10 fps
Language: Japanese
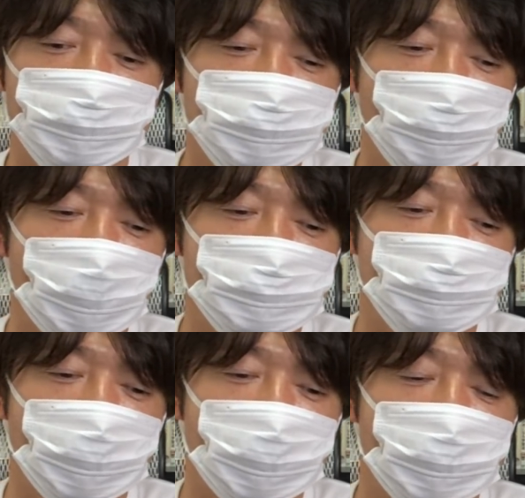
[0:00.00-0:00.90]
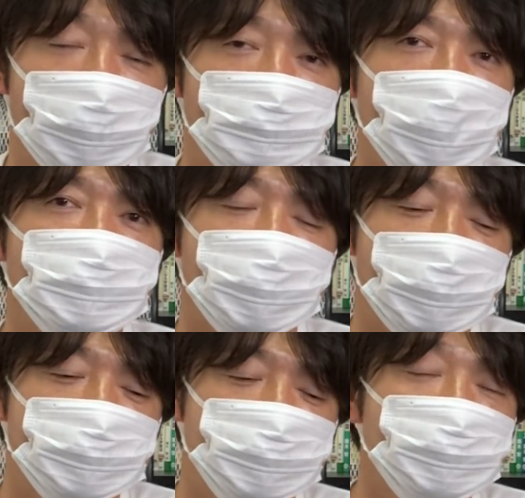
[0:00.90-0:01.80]
いうのがあるので、まだまだ
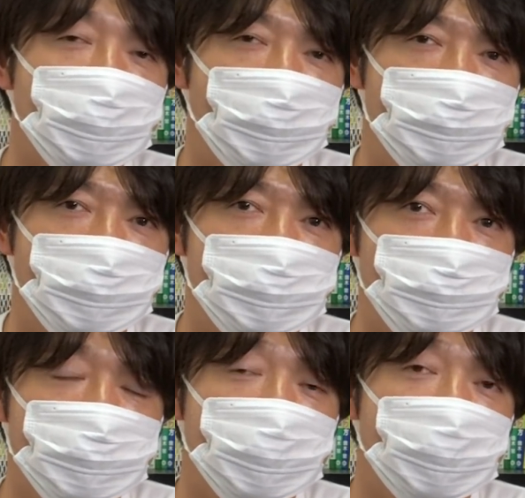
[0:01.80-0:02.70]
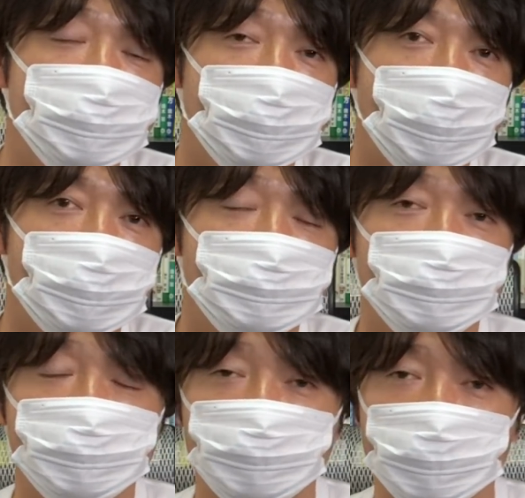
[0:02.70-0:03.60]
ね、強さはありますよ。政治に対す
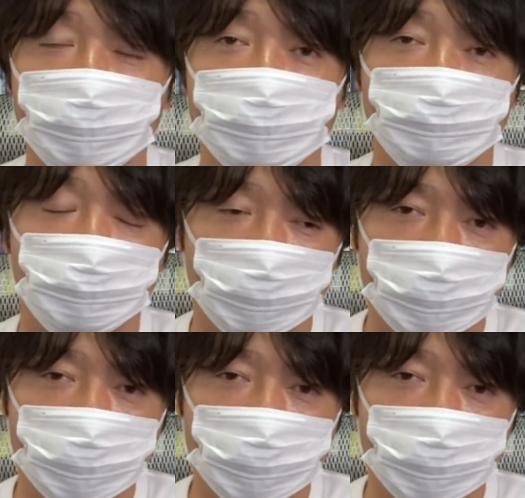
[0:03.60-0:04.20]
る強さもあると思い